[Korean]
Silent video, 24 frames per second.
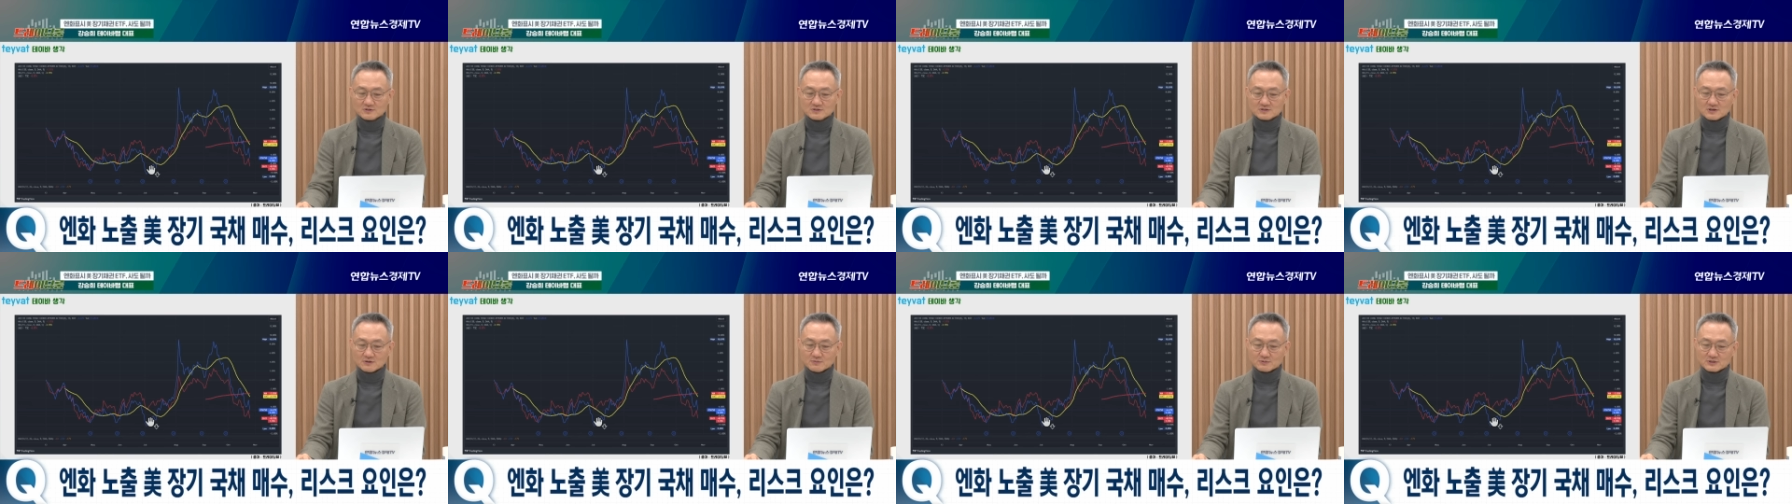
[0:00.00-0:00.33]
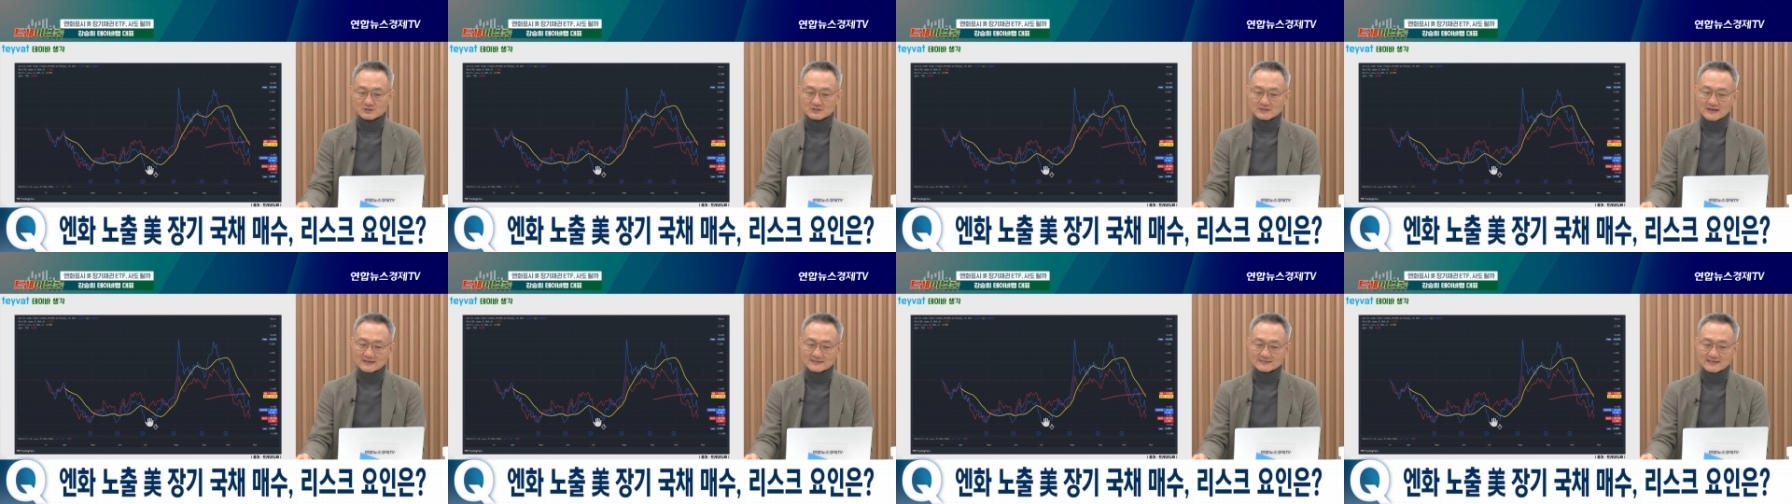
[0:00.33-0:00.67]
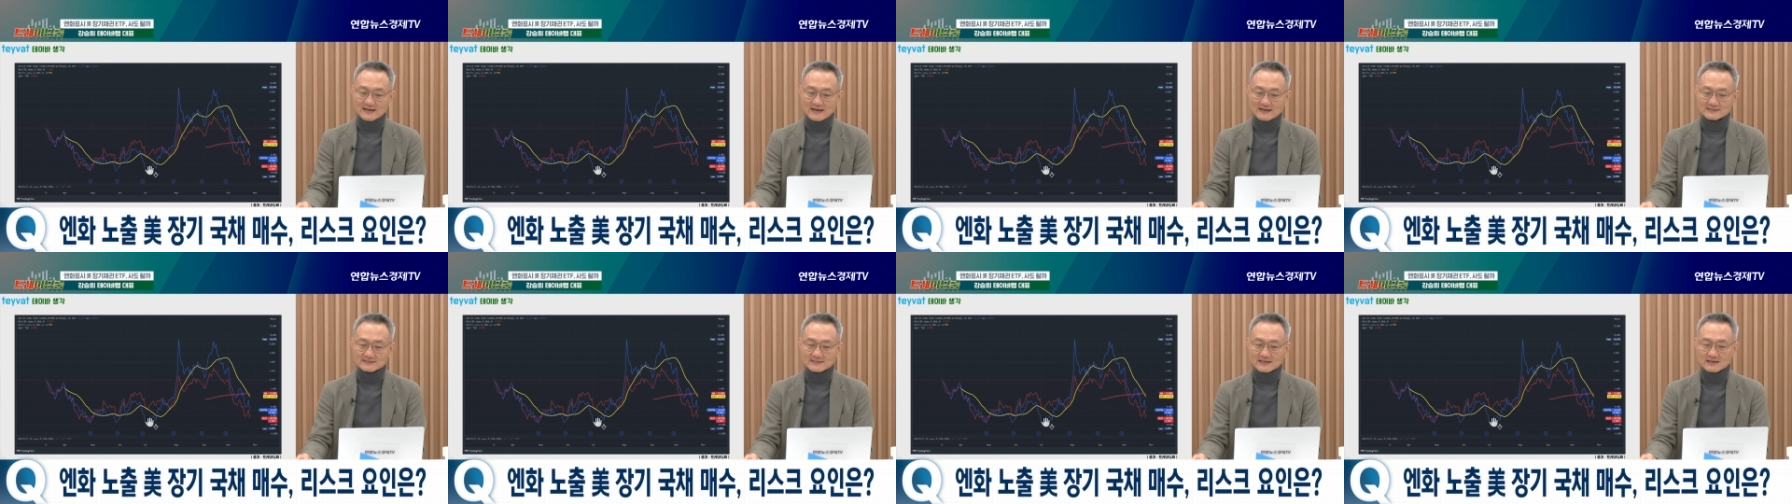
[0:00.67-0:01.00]
그러면서 다시
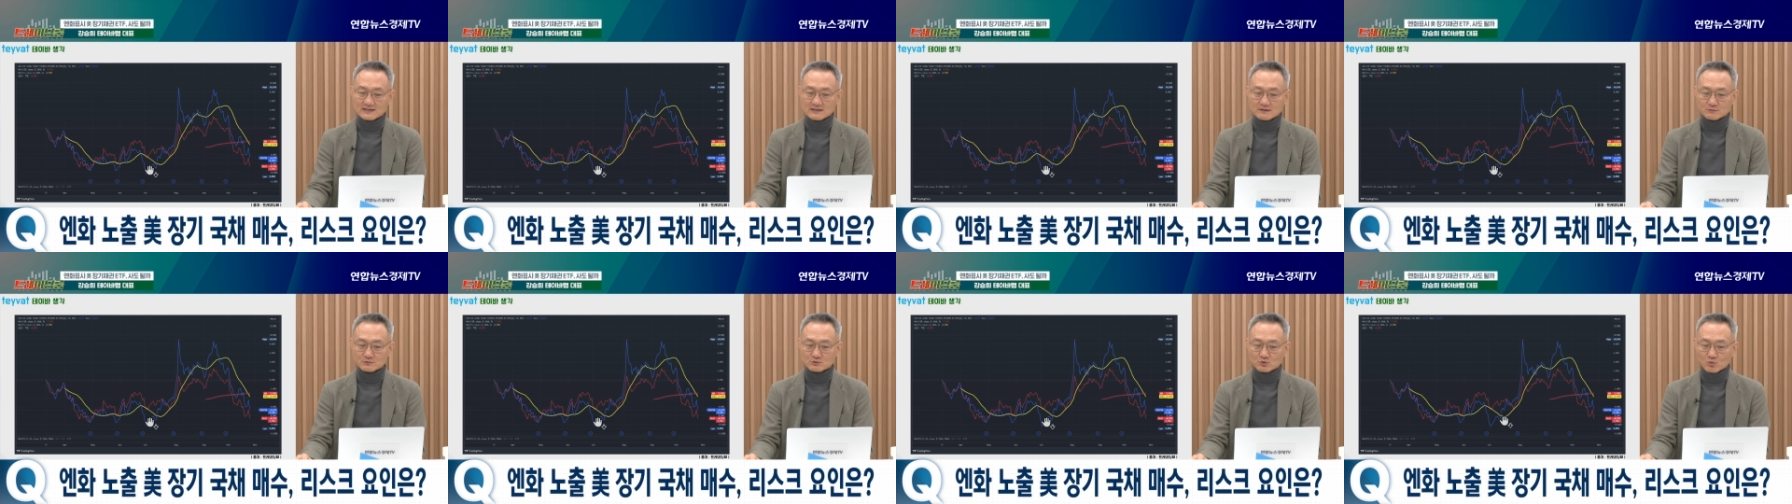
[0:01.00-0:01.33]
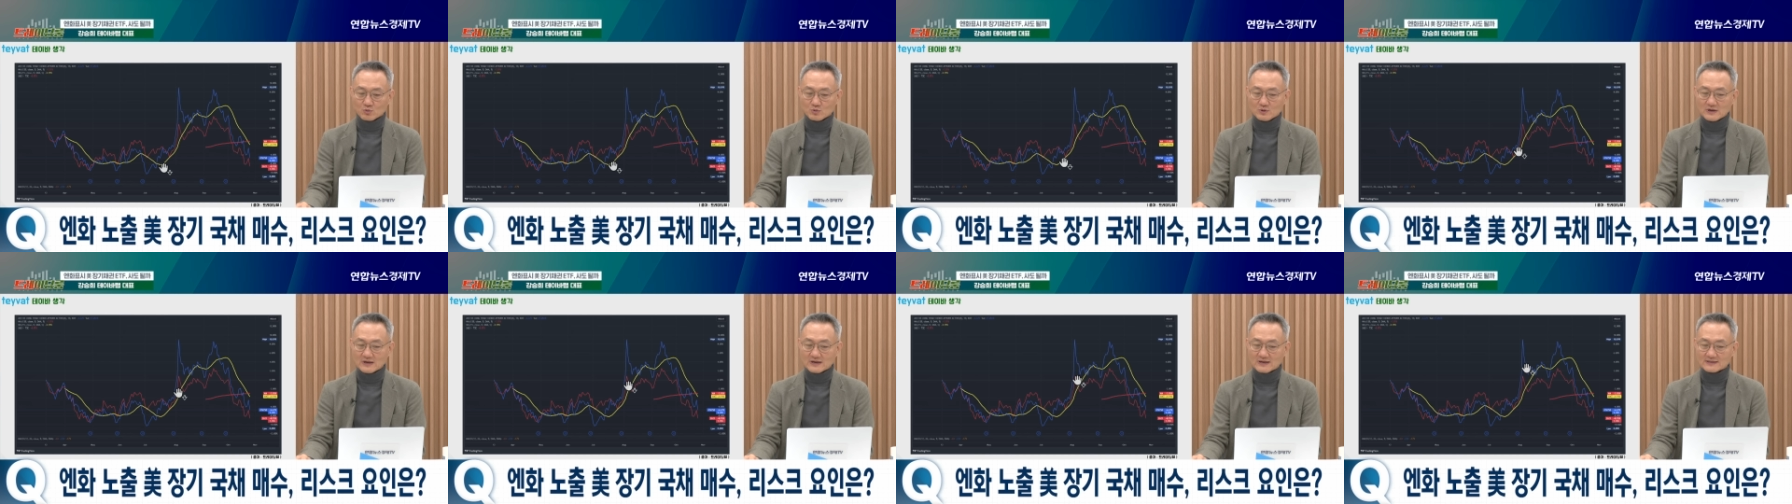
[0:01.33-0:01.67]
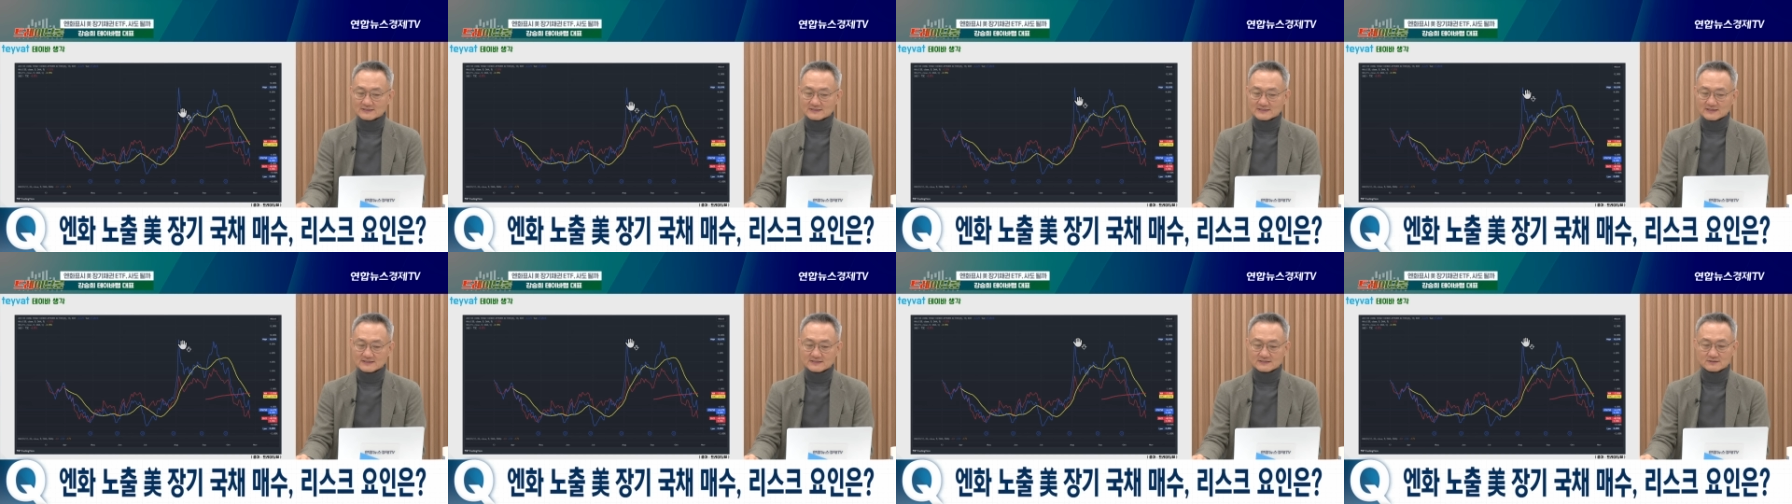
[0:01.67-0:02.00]
강세가 되면서
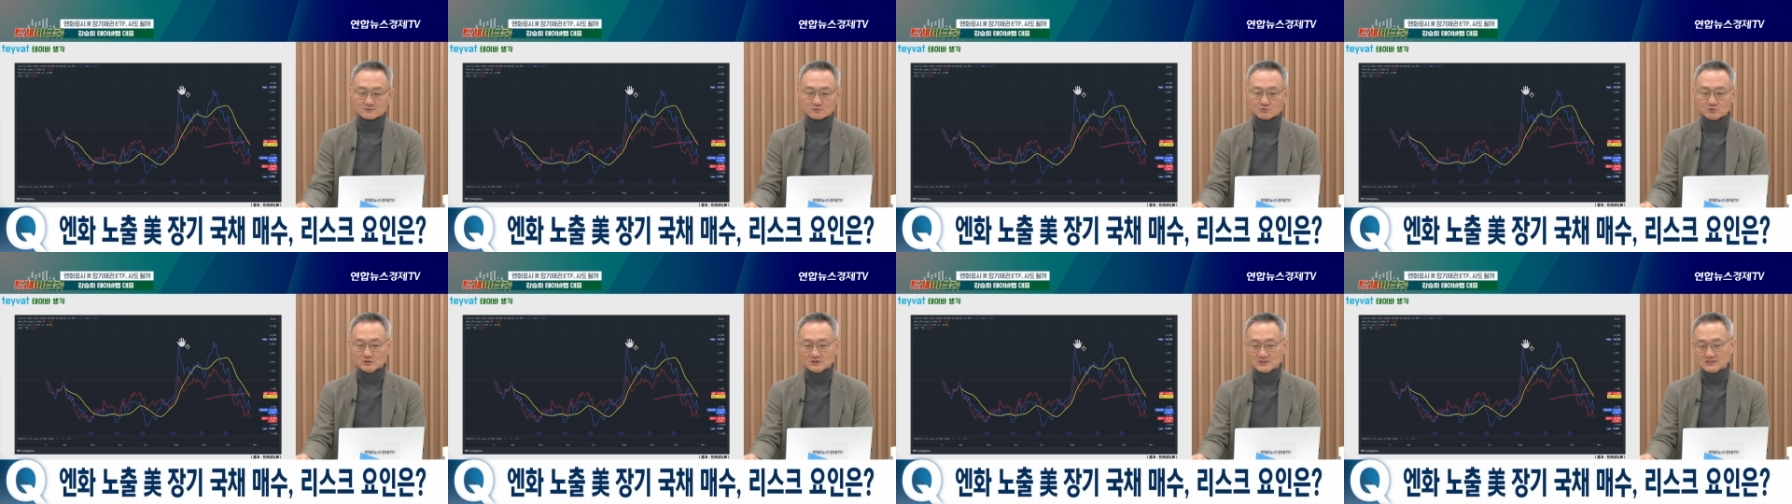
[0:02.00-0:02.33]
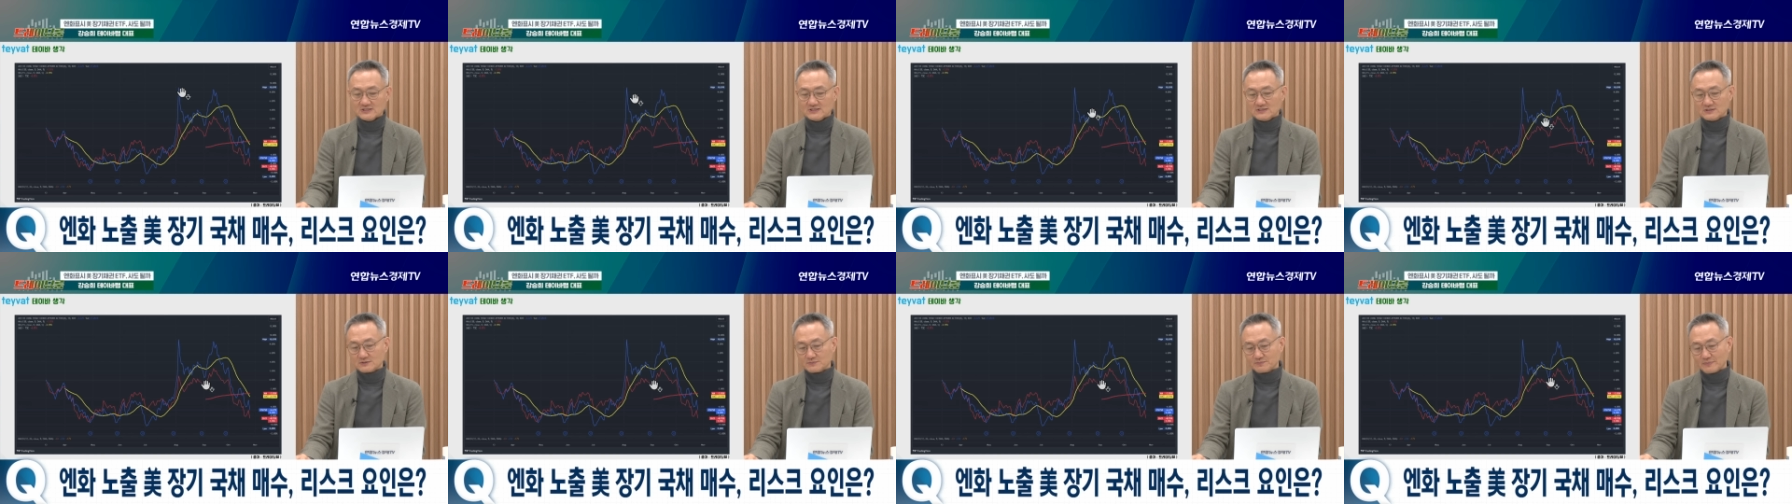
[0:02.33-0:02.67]
올라간 차트고 이